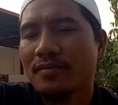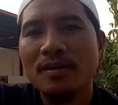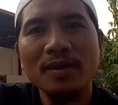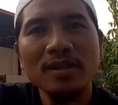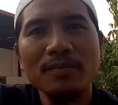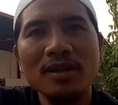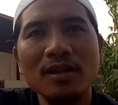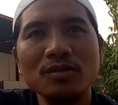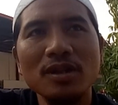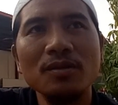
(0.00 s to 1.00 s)
teman-teman
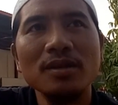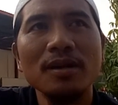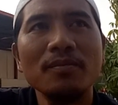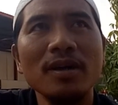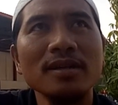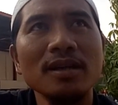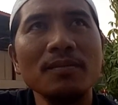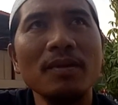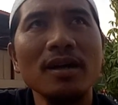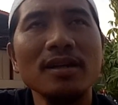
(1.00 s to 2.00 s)
harus tahu ya
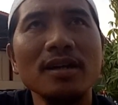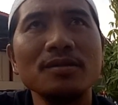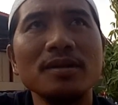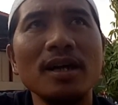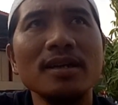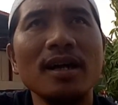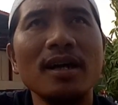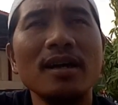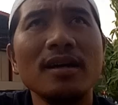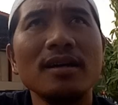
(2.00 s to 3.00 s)
fakta-fakta juga
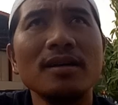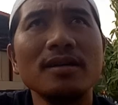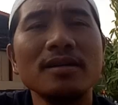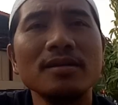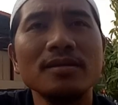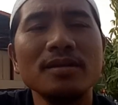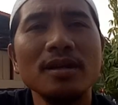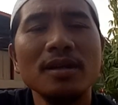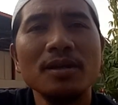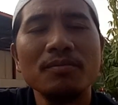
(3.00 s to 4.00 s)
yang
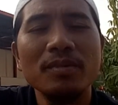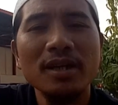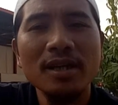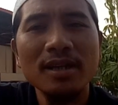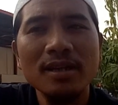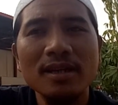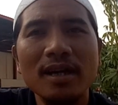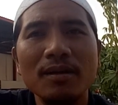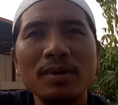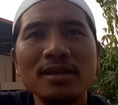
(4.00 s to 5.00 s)
bikin
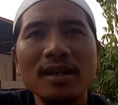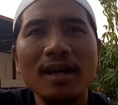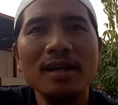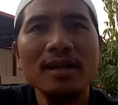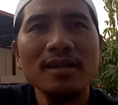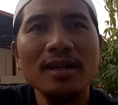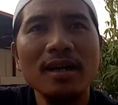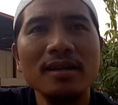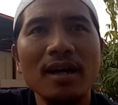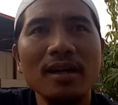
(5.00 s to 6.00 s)
tidak betah
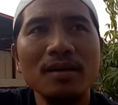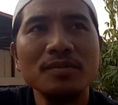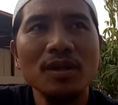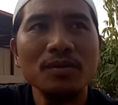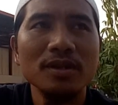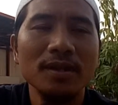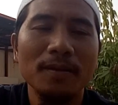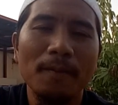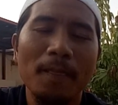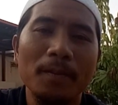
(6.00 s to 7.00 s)
kerja di Arab
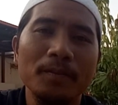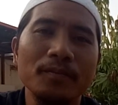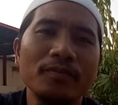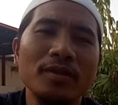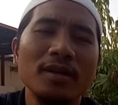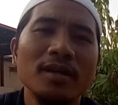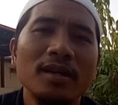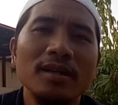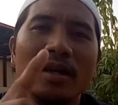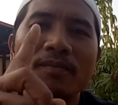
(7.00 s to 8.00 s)
Saudi
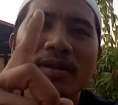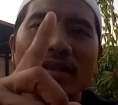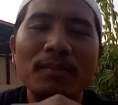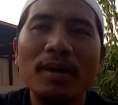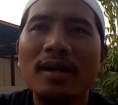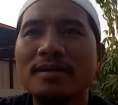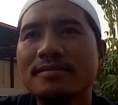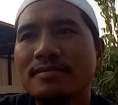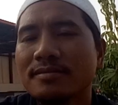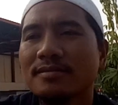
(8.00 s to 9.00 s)
yang pertama,
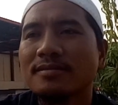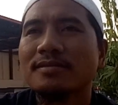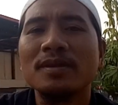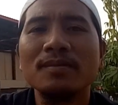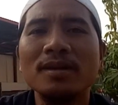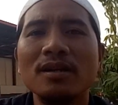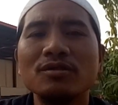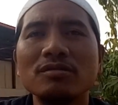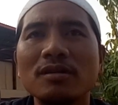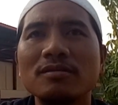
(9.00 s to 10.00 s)
teman-teman
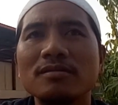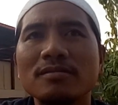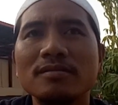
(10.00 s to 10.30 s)
harus tahu